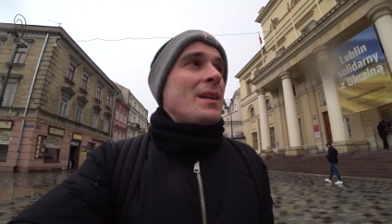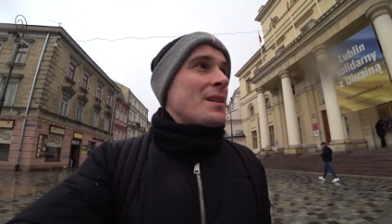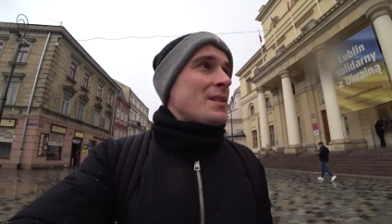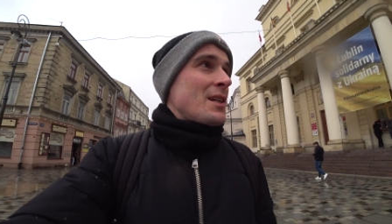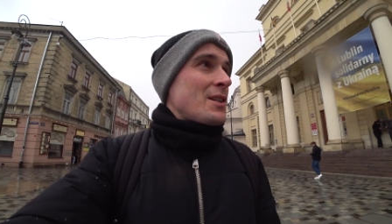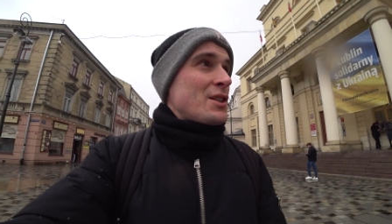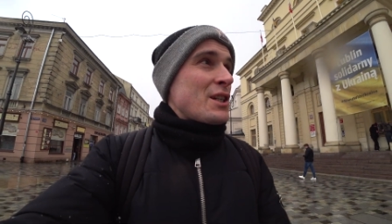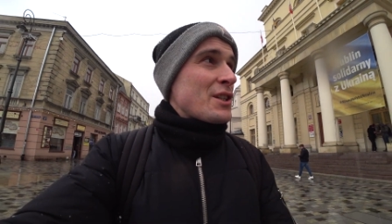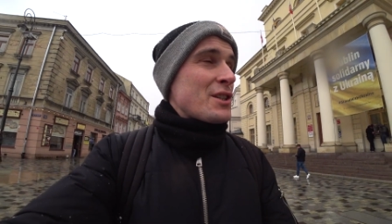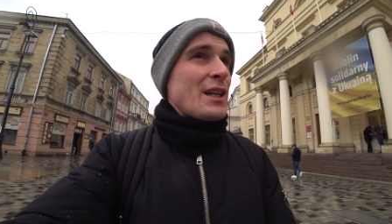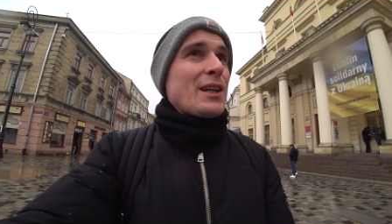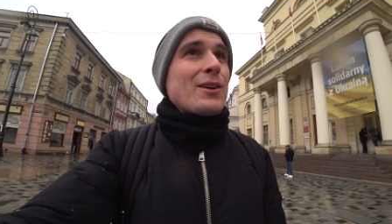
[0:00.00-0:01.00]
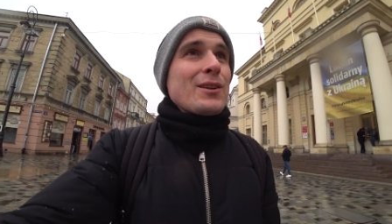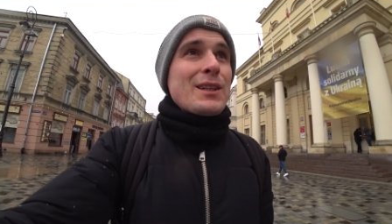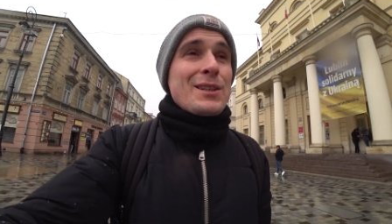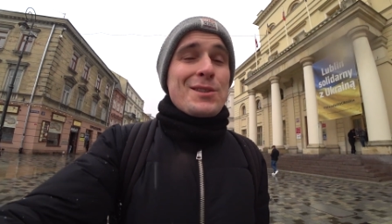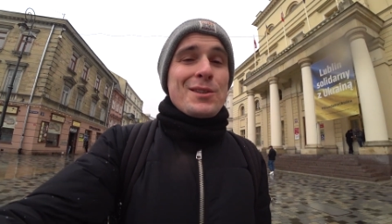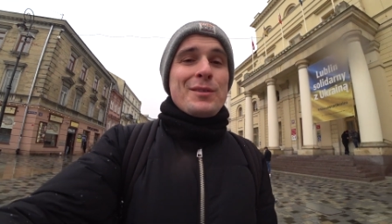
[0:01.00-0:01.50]
ze śnieżnego,
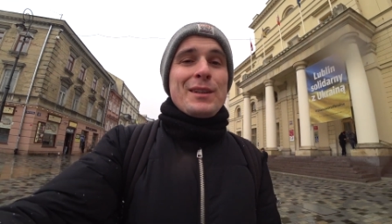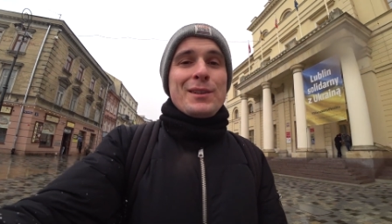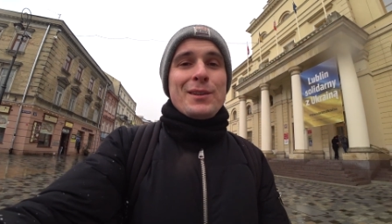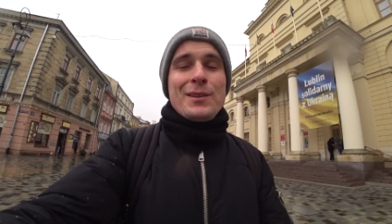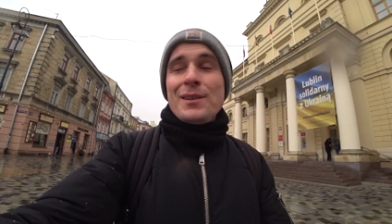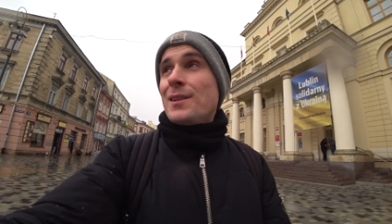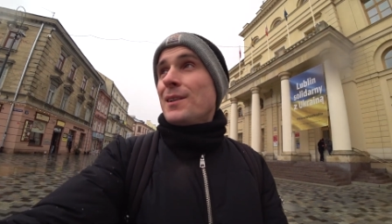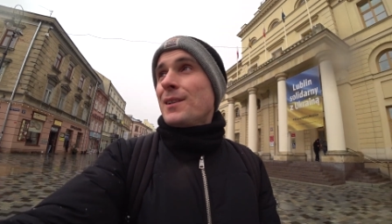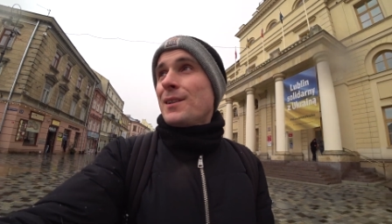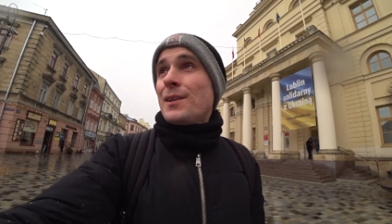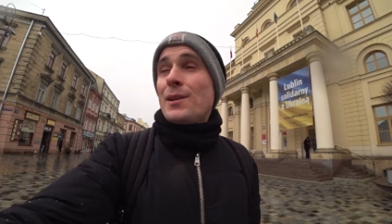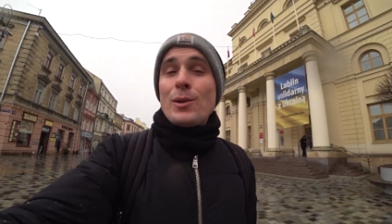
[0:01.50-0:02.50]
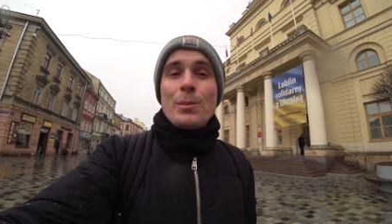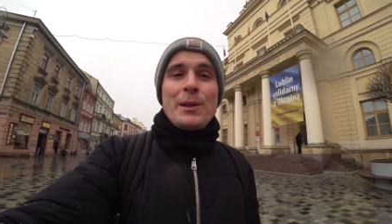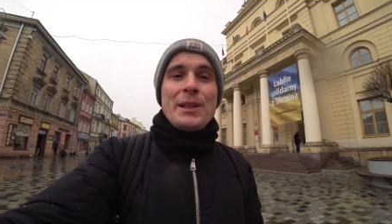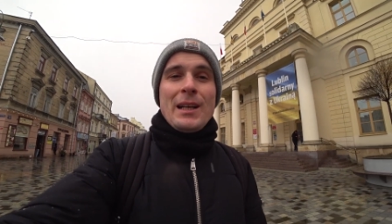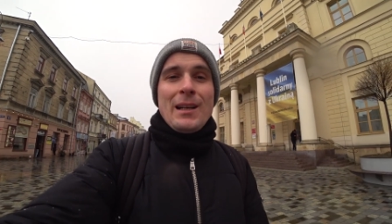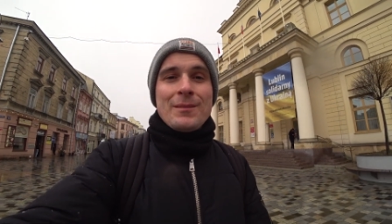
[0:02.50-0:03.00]
deszczowego
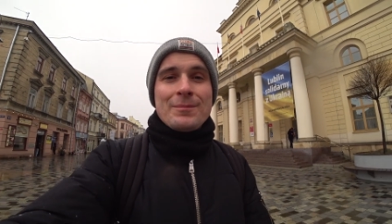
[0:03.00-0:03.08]
Lublina.